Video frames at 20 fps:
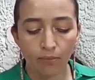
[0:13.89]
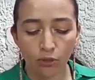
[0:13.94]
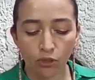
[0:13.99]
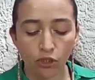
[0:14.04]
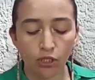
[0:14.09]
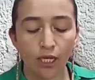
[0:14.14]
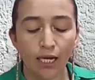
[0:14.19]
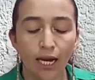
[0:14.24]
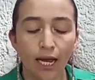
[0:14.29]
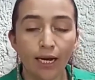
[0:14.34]

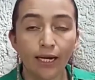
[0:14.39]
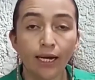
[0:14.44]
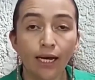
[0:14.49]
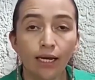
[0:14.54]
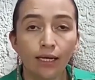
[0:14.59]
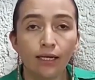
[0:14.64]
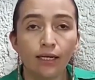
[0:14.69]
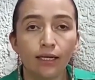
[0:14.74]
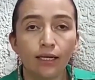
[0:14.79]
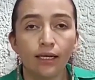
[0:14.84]

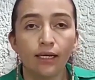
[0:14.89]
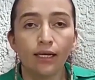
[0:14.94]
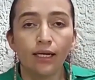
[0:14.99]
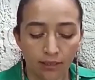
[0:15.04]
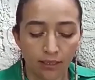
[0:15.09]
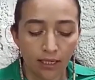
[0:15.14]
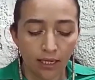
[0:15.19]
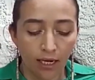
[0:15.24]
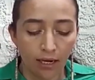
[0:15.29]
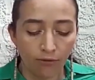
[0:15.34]
porcelana y
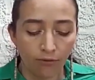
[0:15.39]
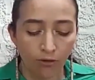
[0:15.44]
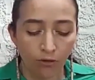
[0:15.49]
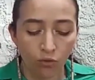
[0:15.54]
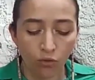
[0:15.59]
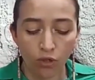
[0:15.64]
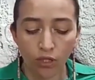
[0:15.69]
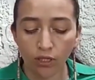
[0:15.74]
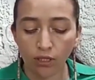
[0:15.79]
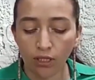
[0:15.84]
hacer la
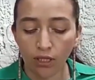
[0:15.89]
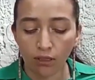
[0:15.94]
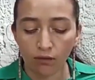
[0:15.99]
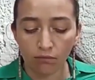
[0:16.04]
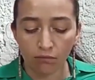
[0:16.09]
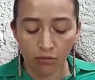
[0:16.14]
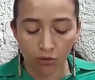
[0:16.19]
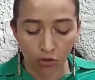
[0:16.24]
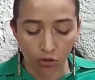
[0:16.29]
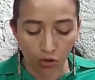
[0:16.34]

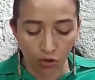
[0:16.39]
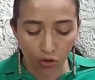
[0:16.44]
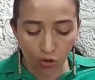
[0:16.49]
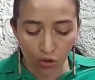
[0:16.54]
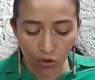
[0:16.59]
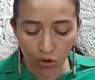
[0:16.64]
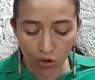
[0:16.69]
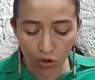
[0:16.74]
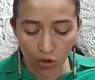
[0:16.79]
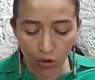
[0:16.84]
figurita
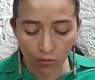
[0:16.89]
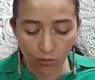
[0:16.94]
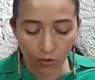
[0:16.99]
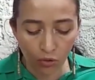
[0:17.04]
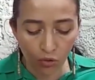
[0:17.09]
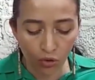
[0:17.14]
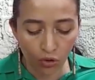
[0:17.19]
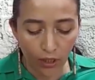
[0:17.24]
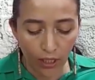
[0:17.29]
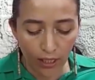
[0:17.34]

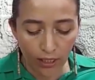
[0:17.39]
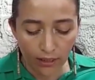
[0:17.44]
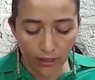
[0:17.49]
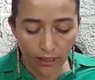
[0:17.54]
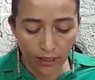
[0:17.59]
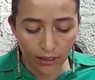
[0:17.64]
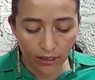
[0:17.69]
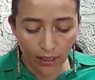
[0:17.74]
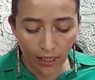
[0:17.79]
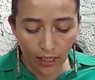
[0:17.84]
como
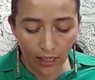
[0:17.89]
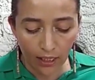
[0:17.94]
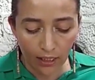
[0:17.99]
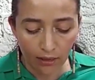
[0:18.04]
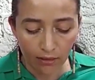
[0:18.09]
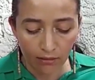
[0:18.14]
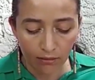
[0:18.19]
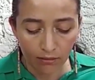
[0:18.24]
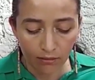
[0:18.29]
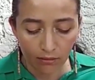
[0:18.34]
ustedes
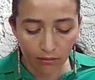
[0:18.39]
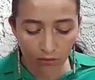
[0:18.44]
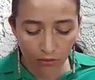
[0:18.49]
deseen.